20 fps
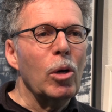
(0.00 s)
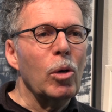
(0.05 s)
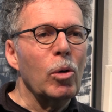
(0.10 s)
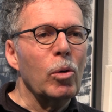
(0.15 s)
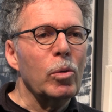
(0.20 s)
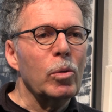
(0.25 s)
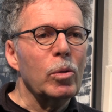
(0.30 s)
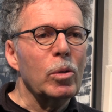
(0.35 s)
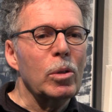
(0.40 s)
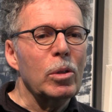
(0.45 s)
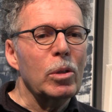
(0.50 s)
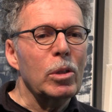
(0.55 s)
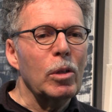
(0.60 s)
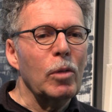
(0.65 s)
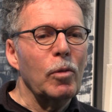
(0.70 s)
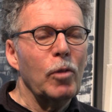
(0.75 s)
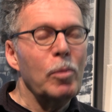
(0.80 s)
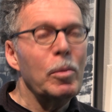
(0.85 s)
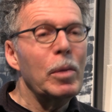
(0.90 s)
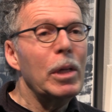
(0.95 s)
Und
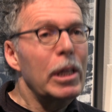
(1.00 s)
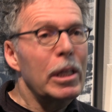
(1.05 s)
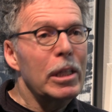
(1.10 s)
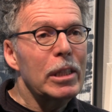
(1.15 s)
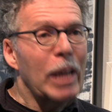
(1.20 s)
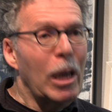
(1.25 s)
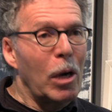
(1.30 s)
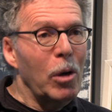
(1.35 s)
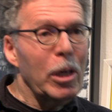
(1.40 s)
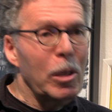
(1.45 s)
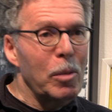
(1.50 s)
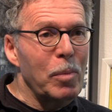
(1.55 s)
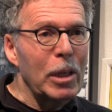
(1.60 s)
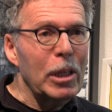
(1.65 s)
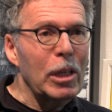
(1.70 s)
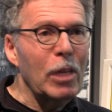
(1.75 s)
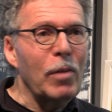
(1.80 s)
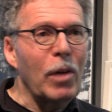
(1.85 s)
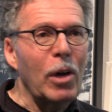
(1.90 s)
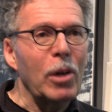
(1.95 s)
die Familie ist auch immer
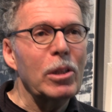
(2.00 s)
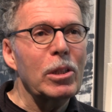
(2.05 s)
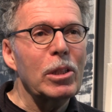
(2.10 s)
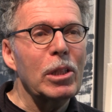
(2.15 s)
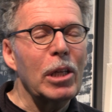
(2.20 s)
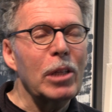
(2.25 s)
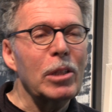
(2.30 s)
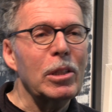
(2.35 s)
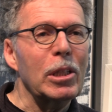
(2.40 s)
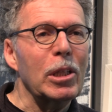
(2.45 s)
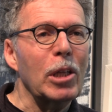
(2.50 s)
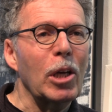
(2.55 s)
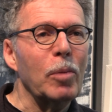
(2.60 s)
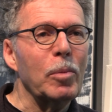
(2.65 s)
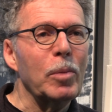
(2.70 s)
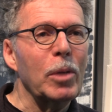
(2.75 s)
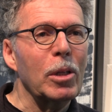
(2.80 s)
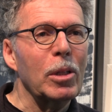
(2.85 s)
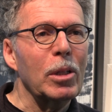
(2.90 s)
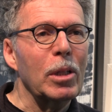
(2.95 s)
gewachsen. Also ich
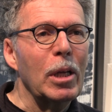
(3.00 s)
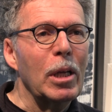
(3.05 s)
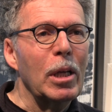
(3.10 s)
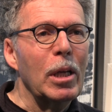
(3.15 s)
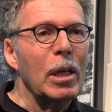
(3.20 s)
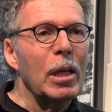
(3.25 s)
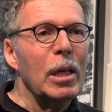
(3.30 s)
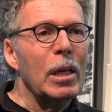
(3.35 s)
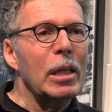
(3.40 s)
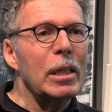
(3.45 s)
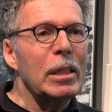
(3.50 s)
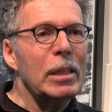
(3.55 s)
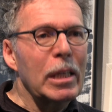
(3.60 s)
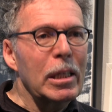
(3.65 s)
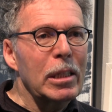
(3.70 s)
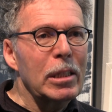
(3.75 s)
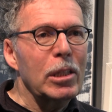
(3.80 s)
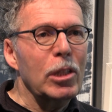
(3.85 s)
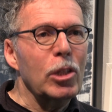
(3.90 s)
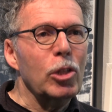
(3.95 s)
habe dann
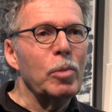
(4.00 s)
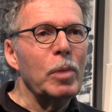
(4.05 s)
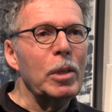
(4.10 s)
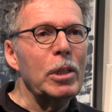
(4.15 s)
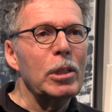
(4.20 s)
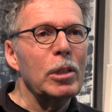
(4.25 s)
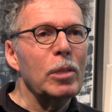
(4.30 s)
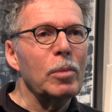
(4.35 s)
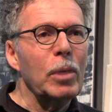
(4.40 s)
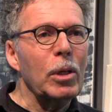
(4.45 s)
sechs Geschwister